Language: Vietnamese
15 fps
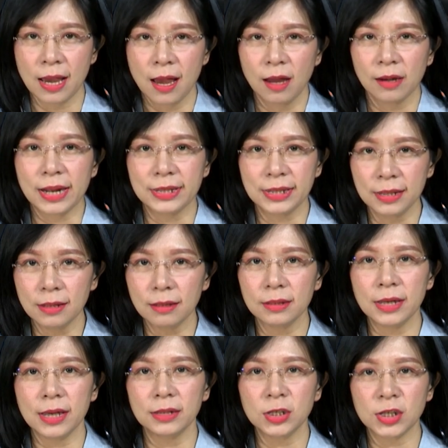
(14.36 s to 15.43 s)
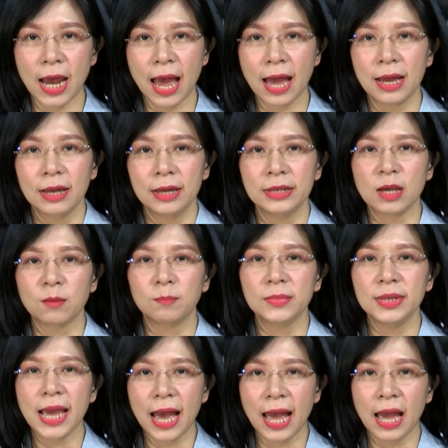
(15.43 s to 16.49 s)
đã chính thức diễn ra
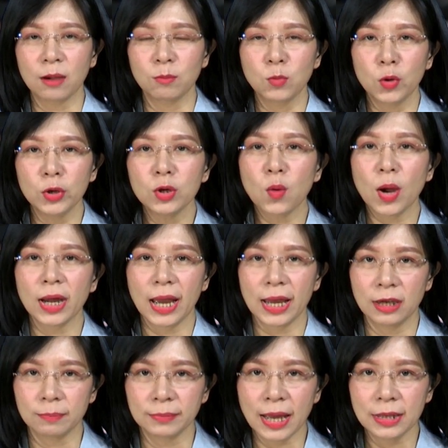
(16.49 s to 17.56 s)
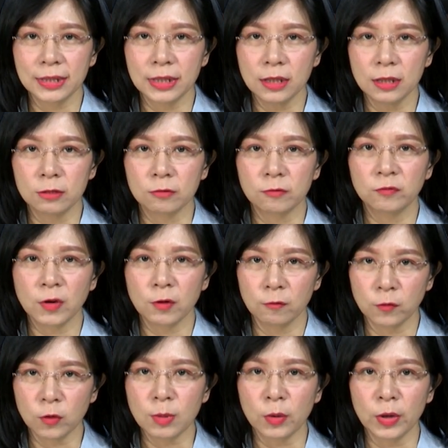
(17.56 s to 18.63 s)
nhằm gia hạn mối quan hệ hợp tác chiến lược phân
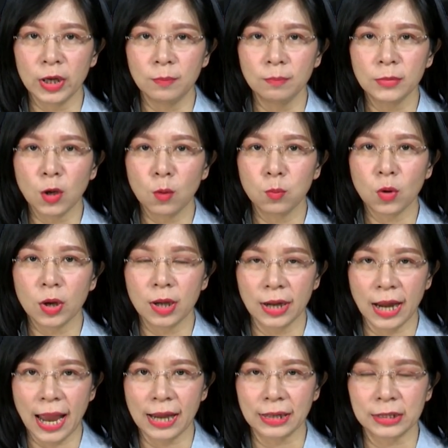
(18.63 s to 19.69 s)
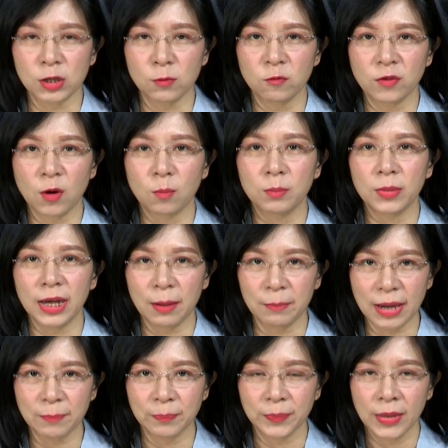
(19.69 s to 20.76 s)
phối bảo hiểm thông qua ngân hàng trong vòng
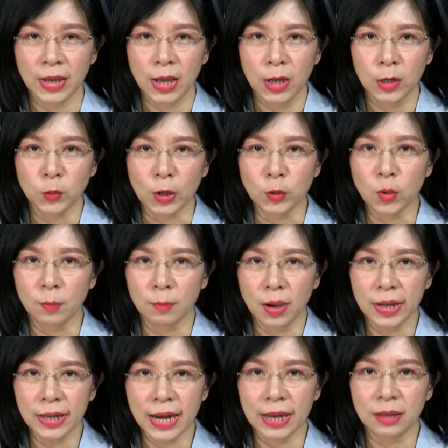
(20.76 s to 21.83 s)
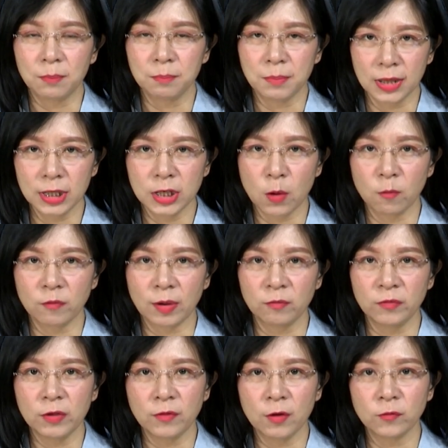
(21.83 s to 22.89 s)
15 năm. Thỏa thuận mới này mở rộng phạm
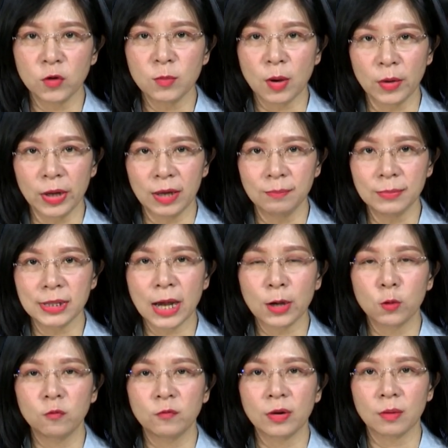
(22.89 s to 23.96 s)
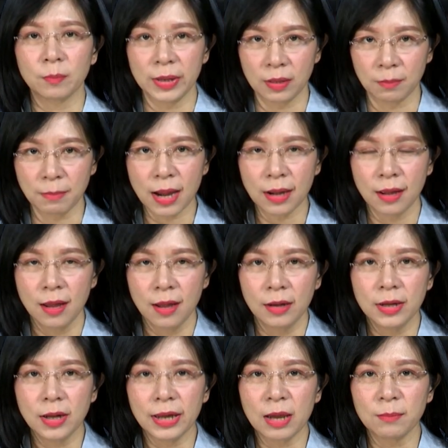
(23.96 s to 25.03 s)
vi phân phối bảo hiểm ra khu vực miền Bắc,
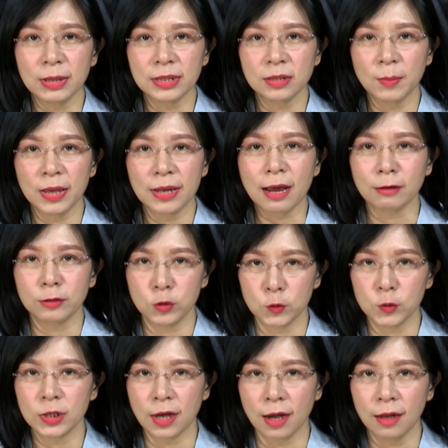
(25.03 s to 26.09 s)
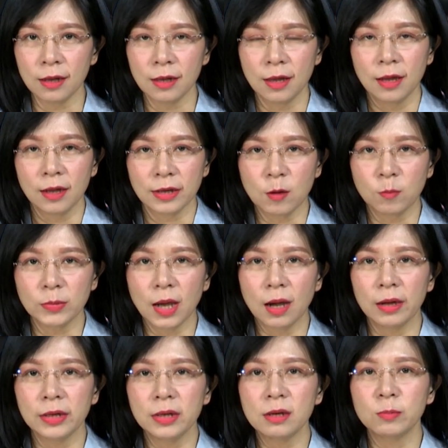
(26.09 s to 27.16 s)
nơi MSB đặt trụ sở, đồng
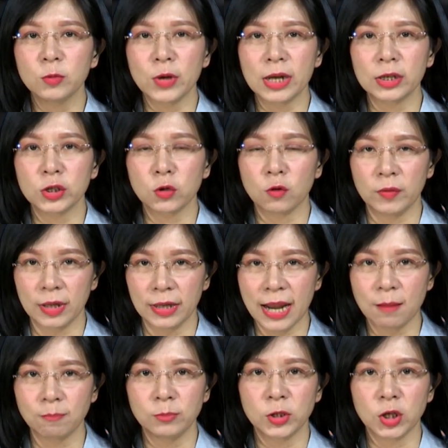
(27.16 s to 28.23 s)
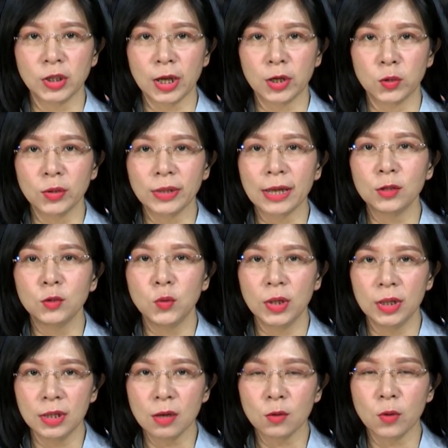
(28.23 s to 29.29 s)
thời đưa Prudential Việt Nam trở thành đối tác
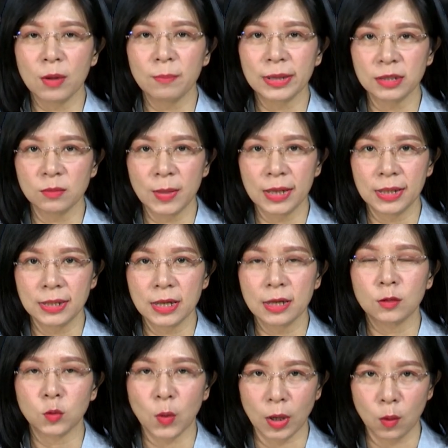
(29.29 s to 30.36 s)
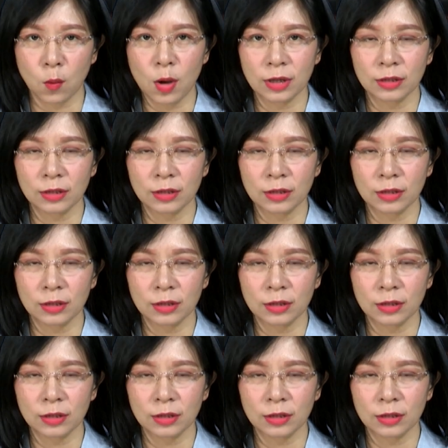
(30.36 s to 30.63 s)
duy nhất của MSB trên toàn quốc.